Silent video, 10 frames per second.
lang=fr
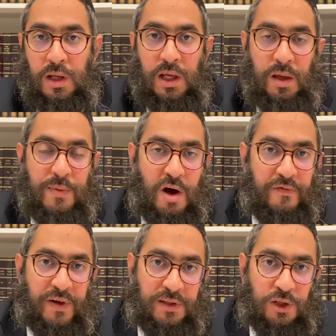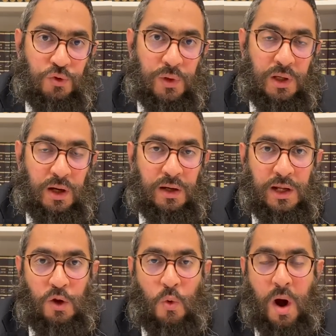eh bien on va déduire les
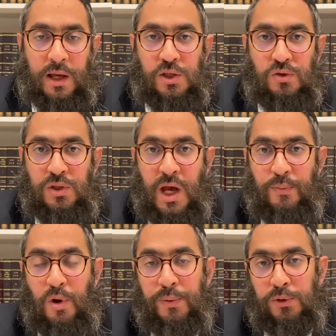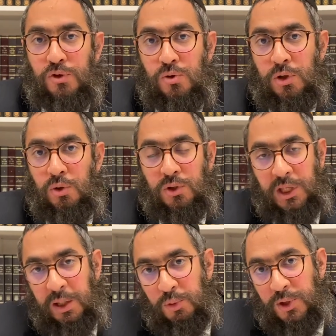lois qui sont dites à propos de celui que le
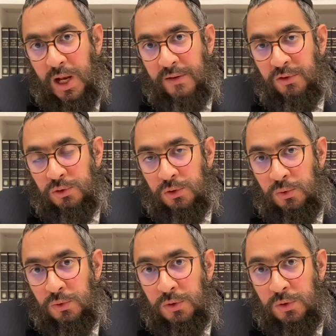tribunal a vendu,